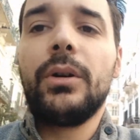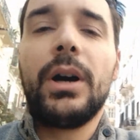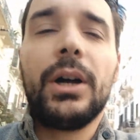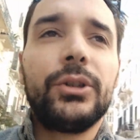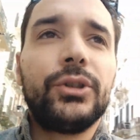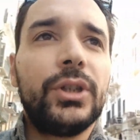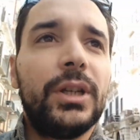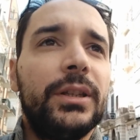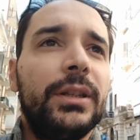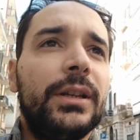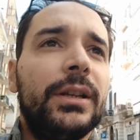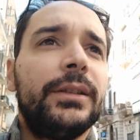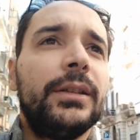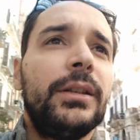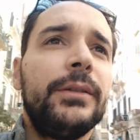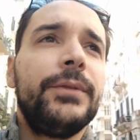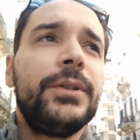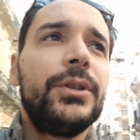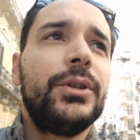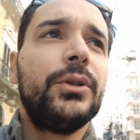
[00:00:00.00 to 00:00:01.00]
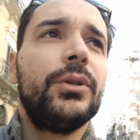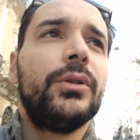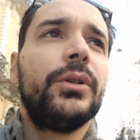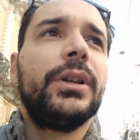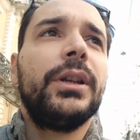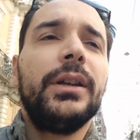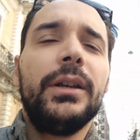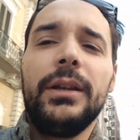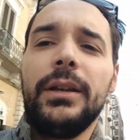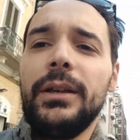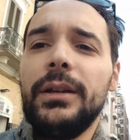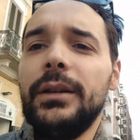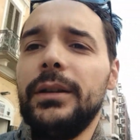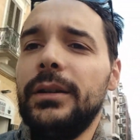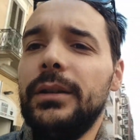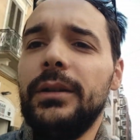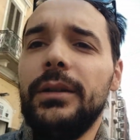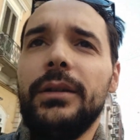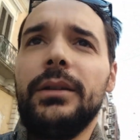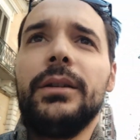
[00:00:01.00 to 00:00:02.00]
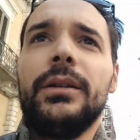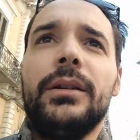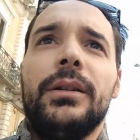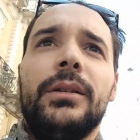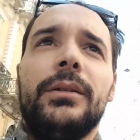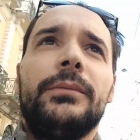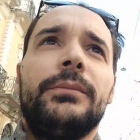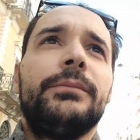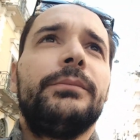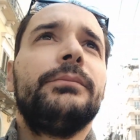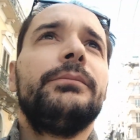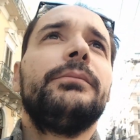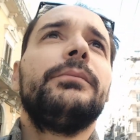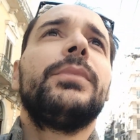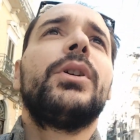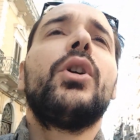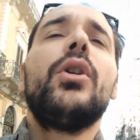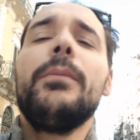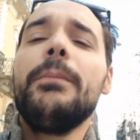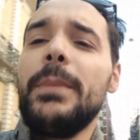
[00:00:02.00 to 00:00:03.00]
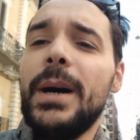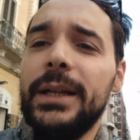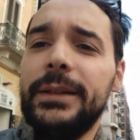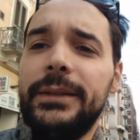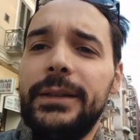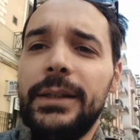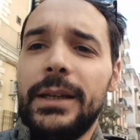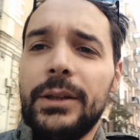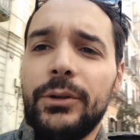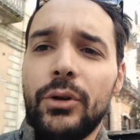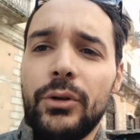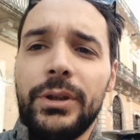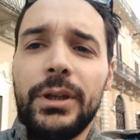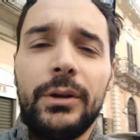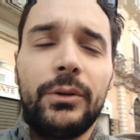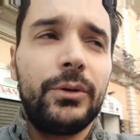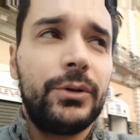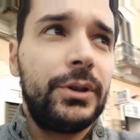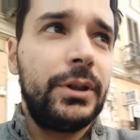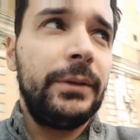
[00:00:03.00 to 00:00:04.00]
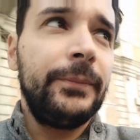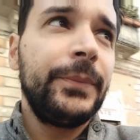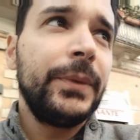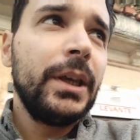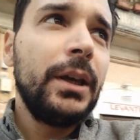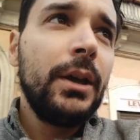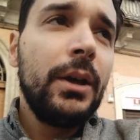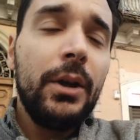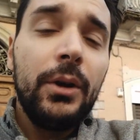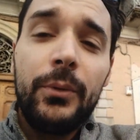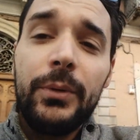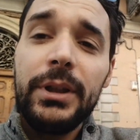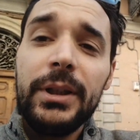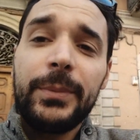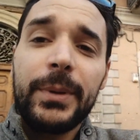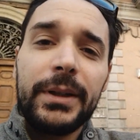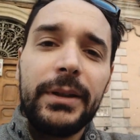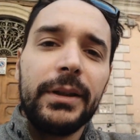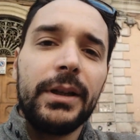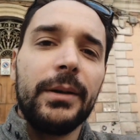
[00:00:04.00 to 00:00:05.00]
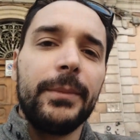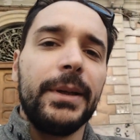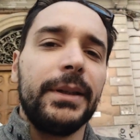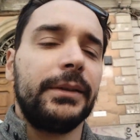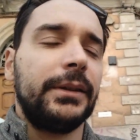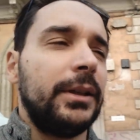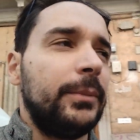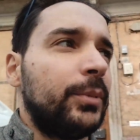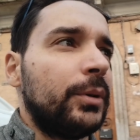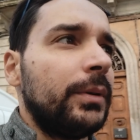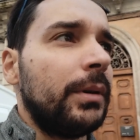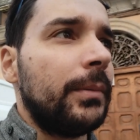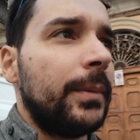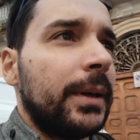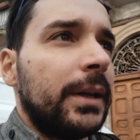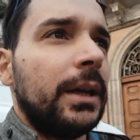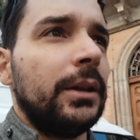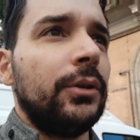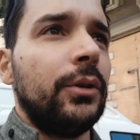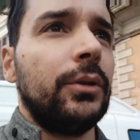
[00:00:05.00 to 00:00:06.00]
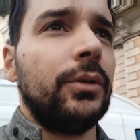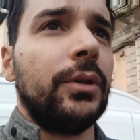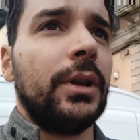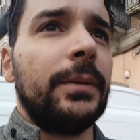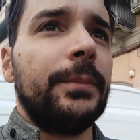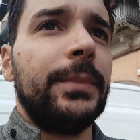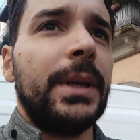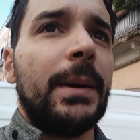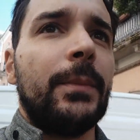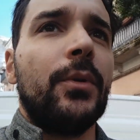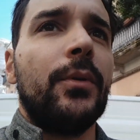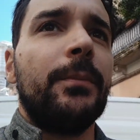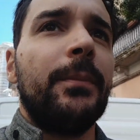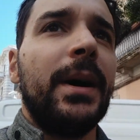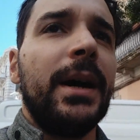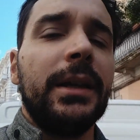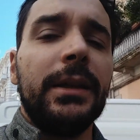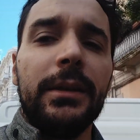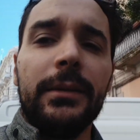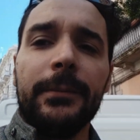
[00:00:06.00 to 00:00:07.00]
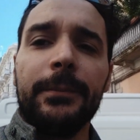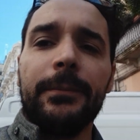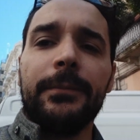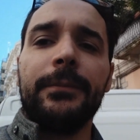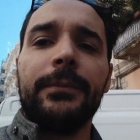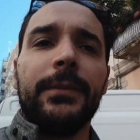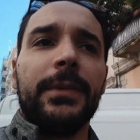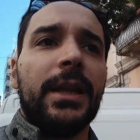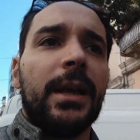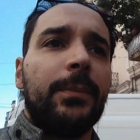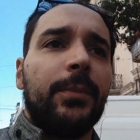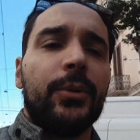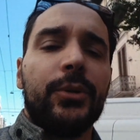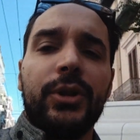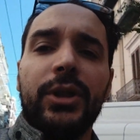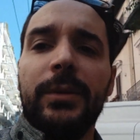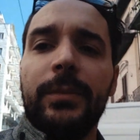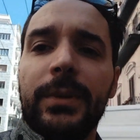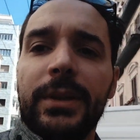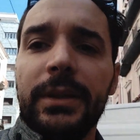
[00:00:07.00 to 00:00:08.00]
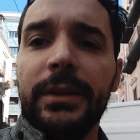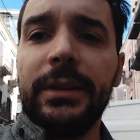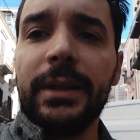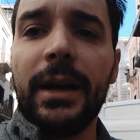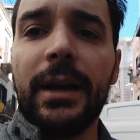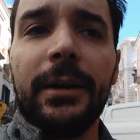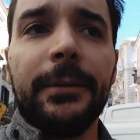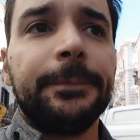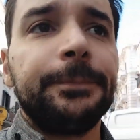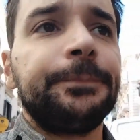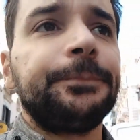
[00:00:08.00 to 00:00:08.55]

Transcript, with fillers: accendi la televisione e eh, combatti la noia così. Quindi praticamente il problema è che noi non abbiamo mai la possibilità